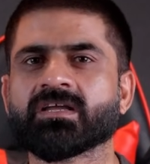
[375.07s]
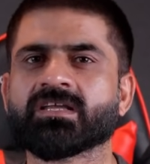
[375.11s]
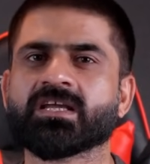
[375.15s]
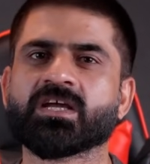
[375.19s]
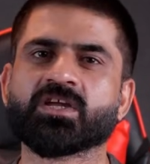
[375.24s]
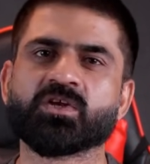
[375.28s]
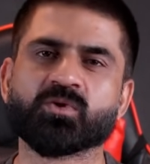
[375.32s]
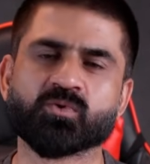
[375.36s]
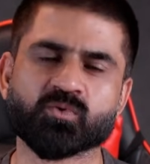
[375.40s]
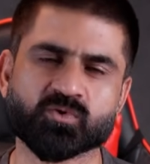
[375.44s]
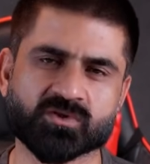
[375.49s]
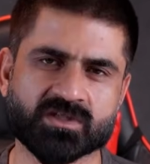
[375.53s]
या
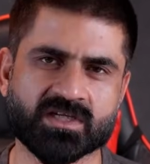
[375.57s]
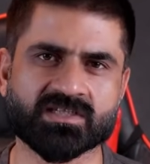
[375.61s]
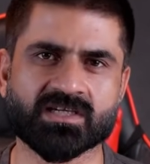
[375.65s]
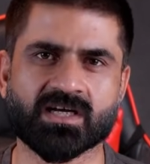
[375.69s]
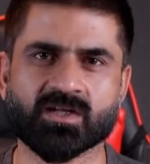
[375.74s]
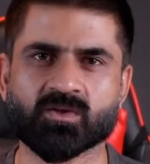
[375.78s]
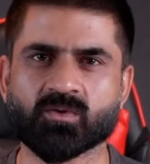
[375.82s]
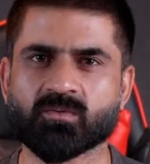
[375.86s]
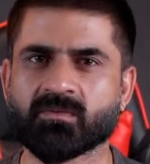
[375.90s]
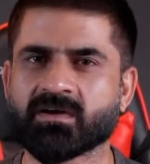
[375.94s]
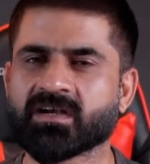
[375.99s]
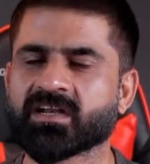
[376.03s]
यूज़ के
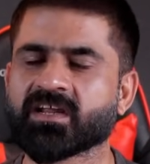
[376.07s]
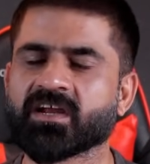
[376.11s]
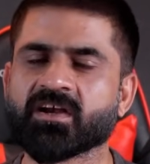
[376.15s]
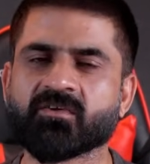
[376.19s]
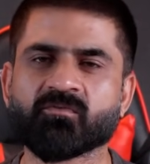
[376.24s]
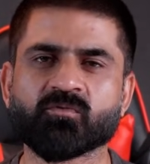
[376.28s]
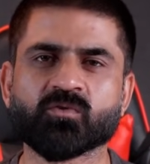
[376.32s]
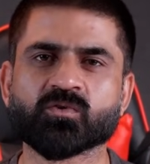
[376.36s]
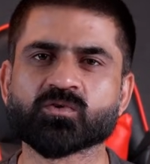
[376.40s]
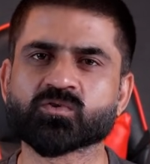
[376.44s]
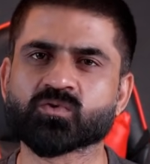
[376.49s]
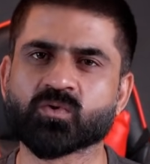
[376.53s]
साथ हो बट
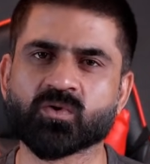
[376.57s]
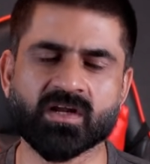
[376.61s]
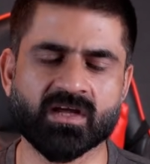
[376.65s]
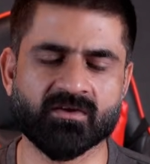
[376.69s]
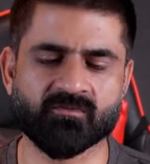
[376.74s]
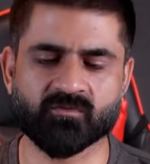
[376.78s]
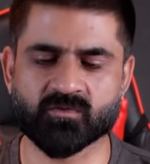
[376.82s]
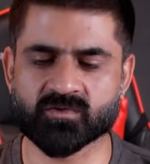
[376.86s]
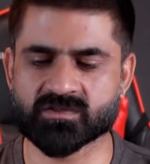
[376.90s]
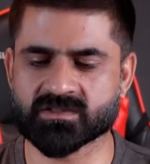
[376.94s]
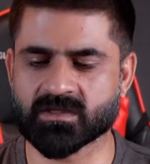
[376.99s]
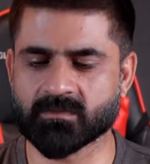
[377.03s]
किट फोन्स को
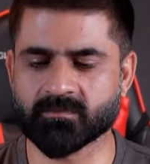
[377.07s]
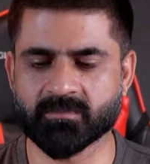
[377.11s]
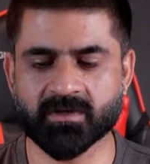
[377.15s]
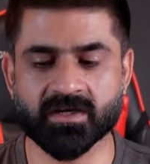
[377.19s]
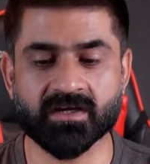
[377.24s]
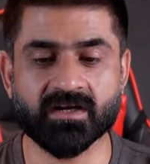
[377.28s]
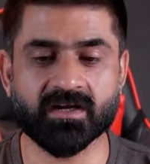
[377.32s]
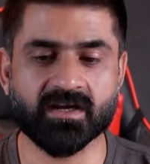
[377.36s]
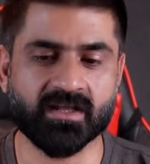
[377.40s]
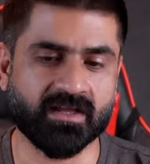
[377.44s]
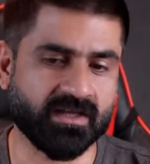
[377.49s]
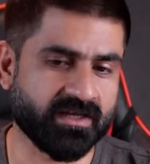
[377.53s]
नए फोन्स
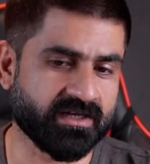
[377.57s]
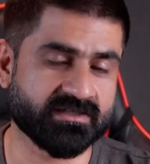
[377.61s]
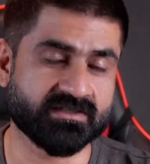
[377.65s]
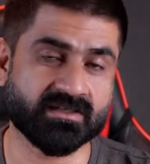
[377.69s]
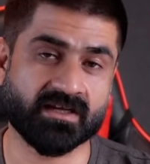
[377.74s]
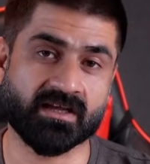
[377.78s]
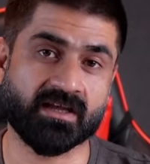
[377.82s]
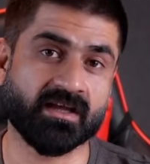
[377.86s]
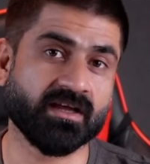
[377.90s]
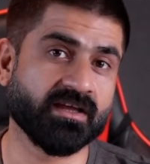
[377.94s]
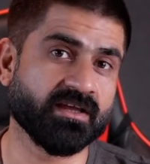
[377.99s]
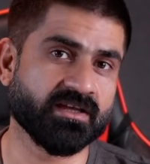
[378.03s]
कम्पीट नहीं कर
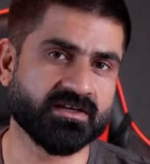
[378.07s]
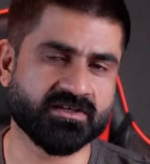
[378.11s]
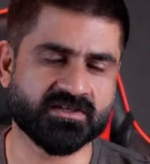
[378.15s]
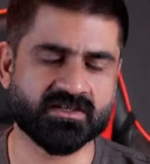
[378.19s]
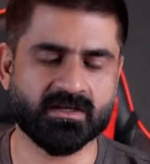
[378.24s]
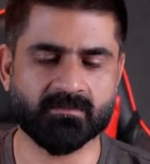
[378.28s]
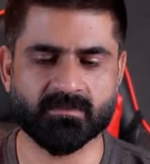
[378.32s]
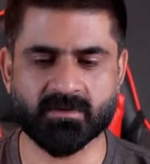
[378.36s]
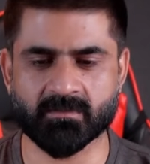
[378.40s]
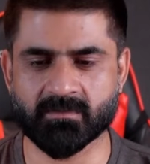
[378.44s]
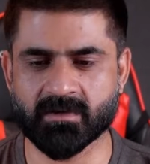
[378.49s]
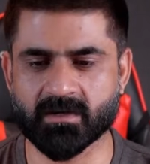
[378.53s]
सकेंगे ये
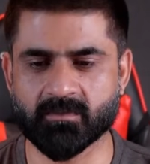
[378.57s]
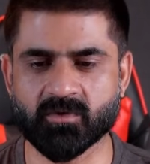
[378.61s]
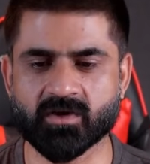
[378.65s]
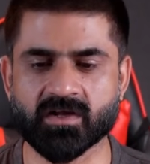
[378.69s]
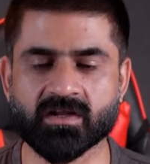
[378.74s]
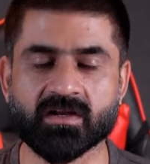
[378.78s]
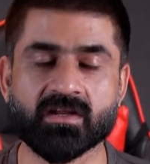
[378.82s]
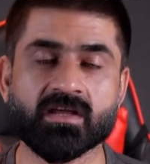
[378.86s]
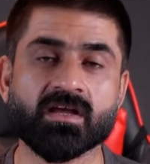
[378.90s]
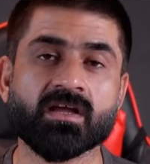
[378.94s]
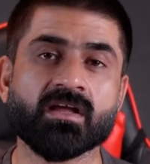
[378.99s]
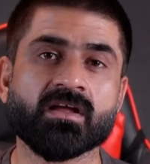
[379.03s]
चीज़ अपने माइंड में
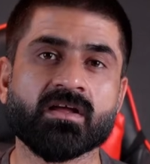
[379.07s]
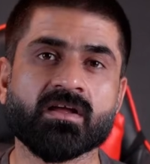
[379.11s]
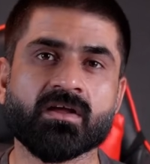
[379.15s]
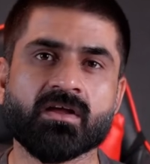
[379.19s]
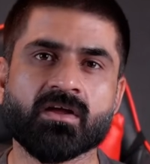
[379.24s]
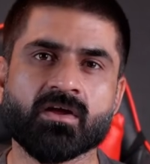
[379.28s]
रखनी है